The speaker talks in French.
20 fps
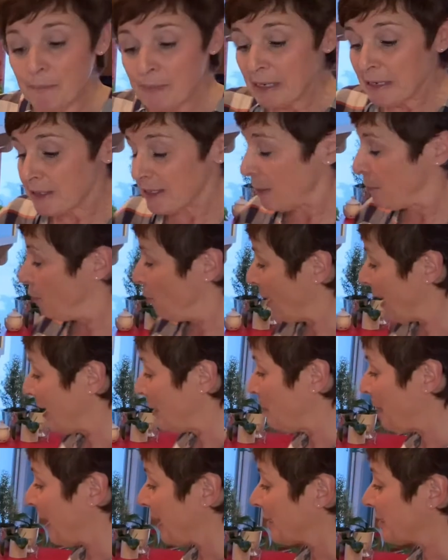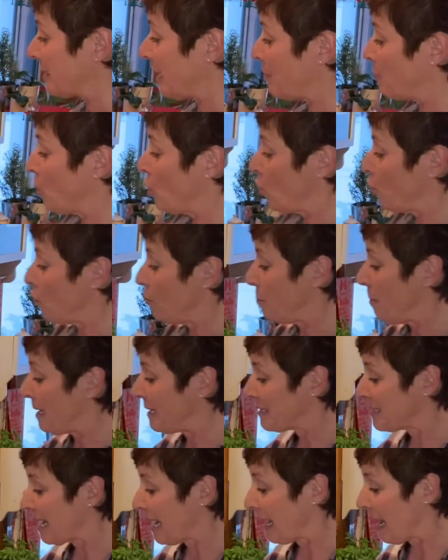Ça pourrait être par exemple une belle
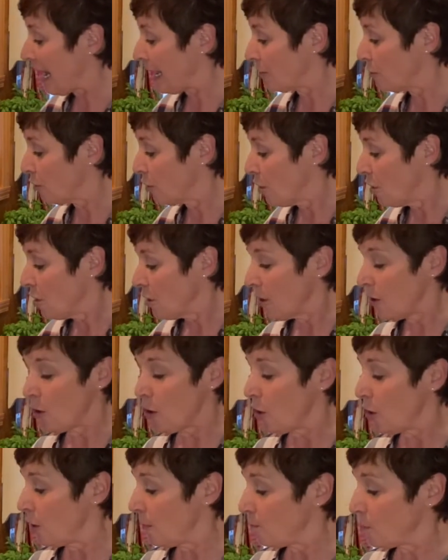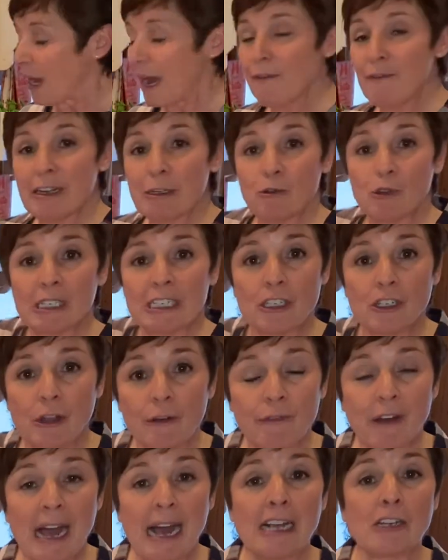salade euh, avec du riz
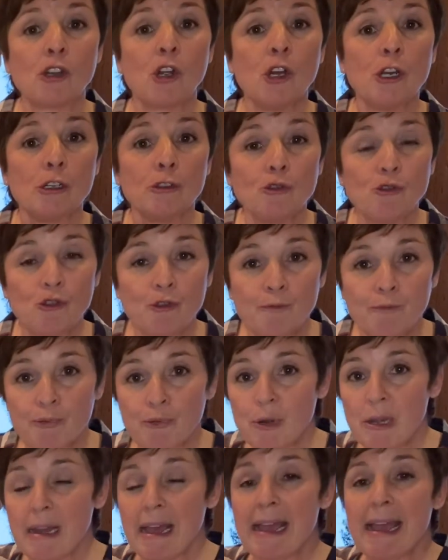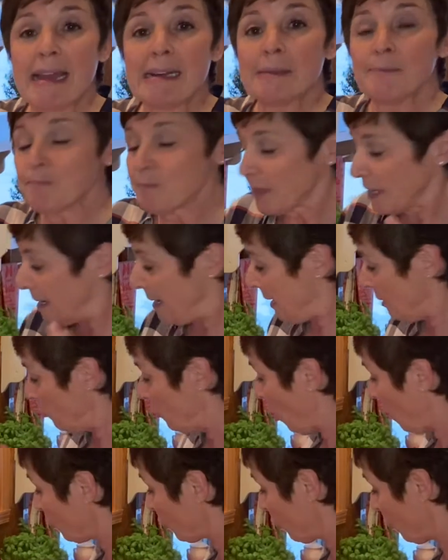sauvage, du poulet et
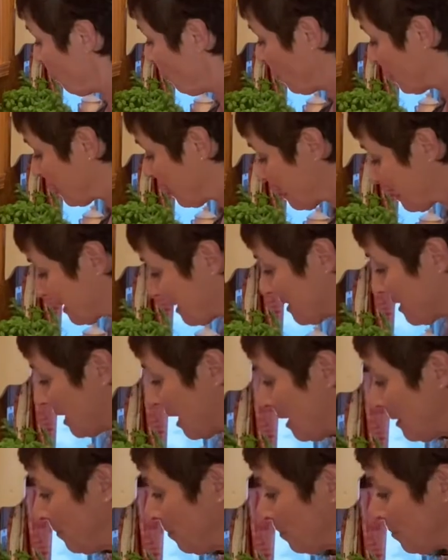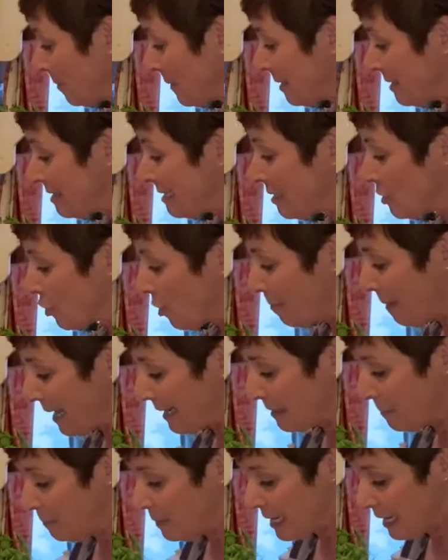d'autres beaux ingrédients qui se
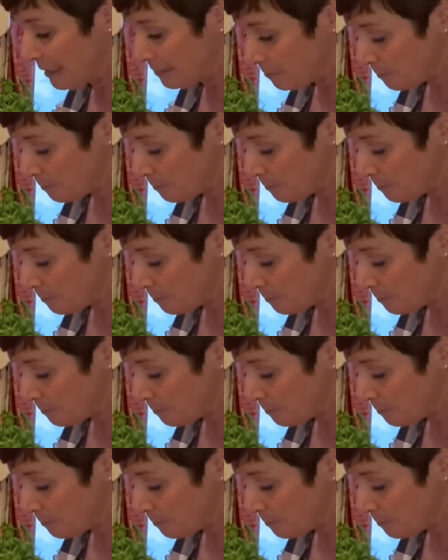marient bien